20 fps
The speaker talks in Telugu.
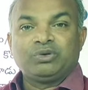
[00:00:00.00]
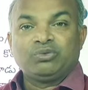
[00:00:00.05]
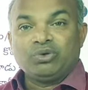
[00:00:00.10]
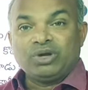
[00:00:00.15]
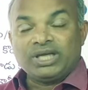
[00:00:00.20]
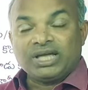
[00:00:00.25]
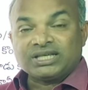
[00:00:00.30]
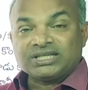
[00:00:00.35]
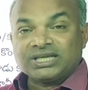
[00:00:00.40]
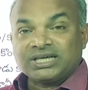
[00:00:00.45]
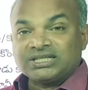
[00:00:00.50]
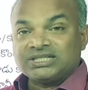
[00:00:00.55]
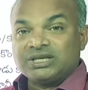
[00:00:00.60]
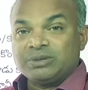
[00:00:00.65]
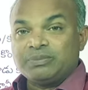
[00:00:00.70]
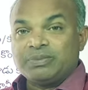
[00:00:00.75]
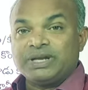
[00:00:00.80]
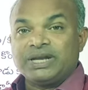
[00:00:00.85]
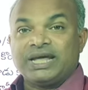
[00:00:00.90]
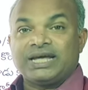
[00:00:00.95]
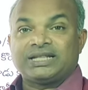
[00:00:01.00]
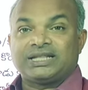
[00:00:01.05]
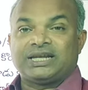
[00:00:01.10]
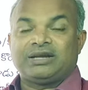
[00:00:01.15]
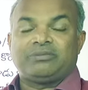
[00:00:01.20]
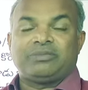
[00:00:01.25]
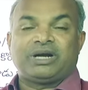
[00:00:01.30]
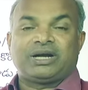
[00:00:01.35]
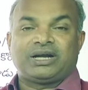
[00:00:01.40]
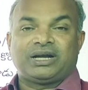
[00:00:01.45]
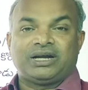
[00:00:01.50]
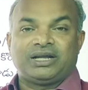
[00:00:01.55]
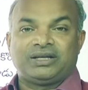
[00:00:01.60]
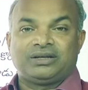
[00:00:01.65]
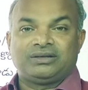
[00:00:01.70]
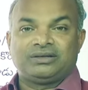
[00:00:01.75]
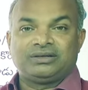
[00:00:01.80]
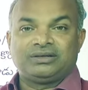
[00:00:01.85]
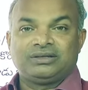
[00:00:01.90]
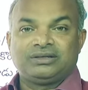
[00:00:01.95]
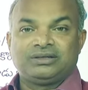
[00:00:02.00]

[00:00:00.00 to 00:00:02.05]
వైఎస్ఆర్సీపీ నేతలే మాట్లాడారు